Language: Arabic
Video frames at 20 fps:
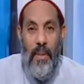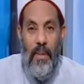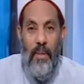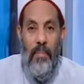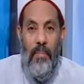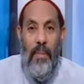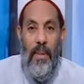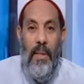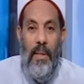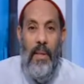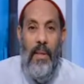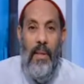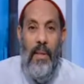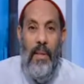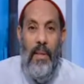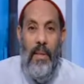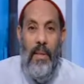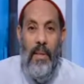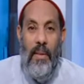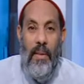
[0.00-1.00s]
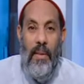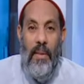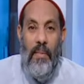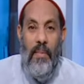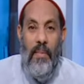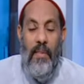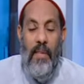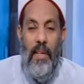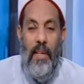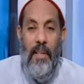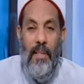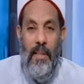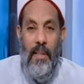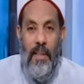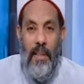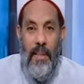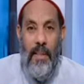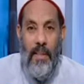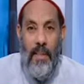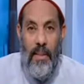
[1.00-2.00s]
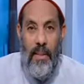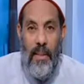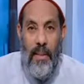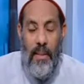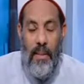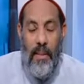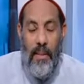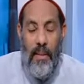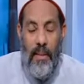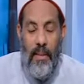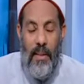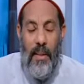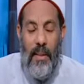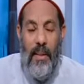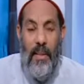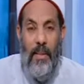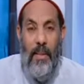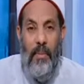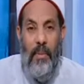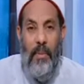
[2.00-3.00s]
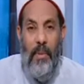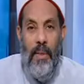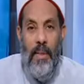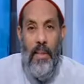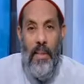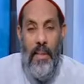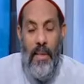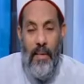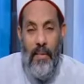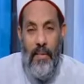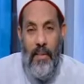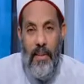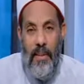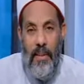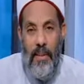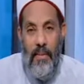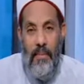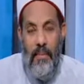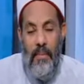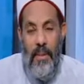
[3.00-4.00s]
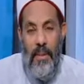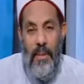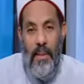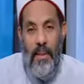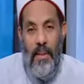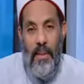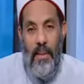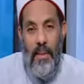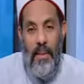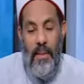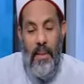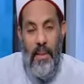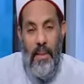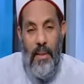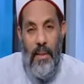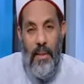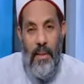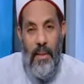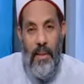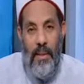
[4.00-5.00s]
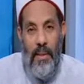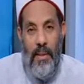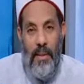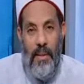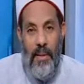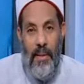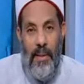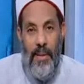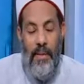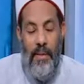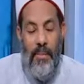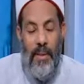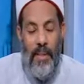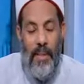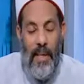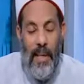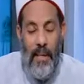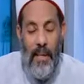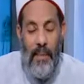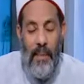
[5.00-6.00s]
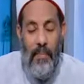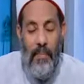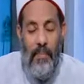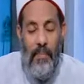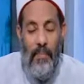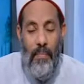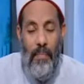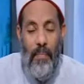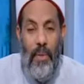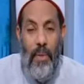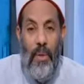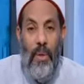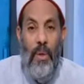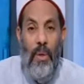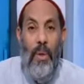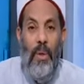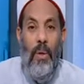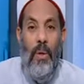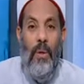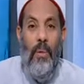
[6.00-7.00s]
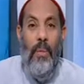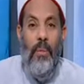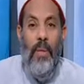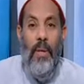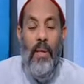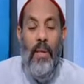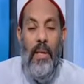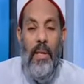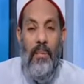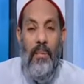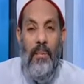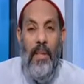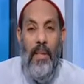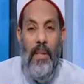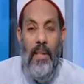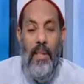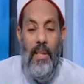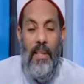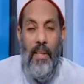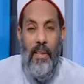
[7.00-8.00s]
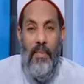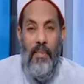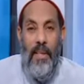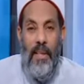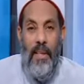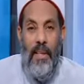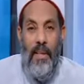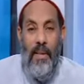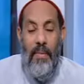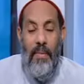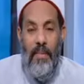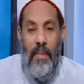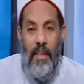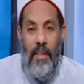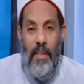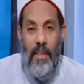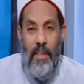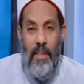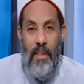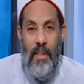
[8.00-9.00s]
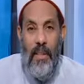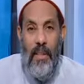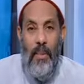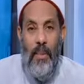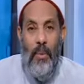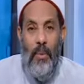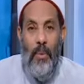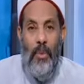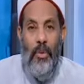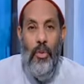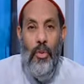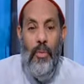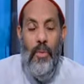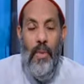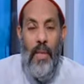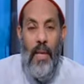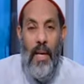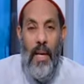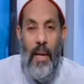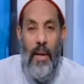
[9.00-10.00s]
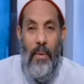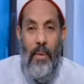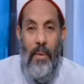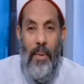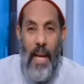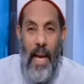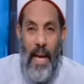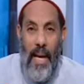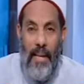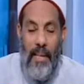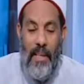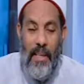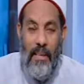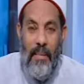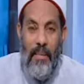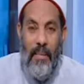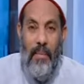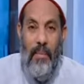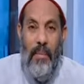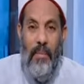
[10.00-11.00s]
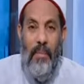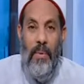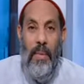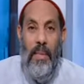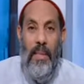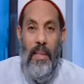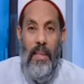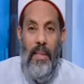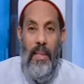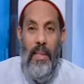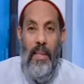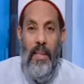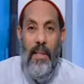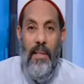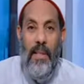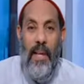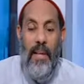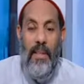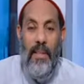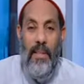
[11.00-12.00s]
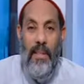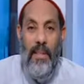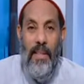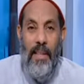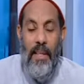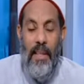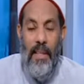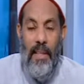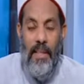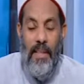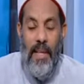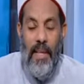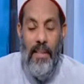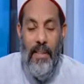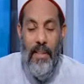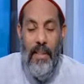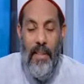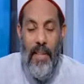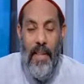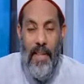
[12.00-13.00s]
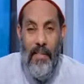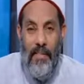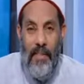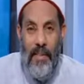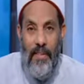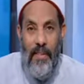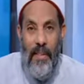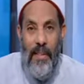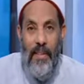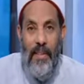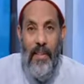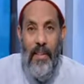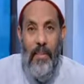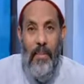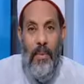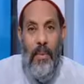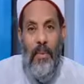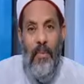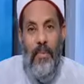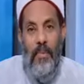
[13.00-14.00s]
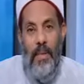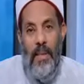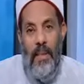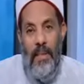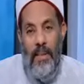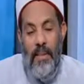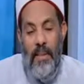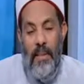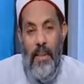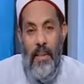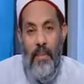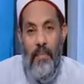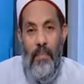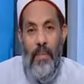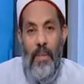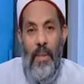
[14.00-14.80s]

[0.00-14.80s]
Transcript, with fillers: بإفساد الدين اللي ممكن يحصل من آه، البني آدم وابتدينا في إفساد الدين وشفنا أول حاجة ممكن تعتريها يعتريها الفساد بالنسبة للدين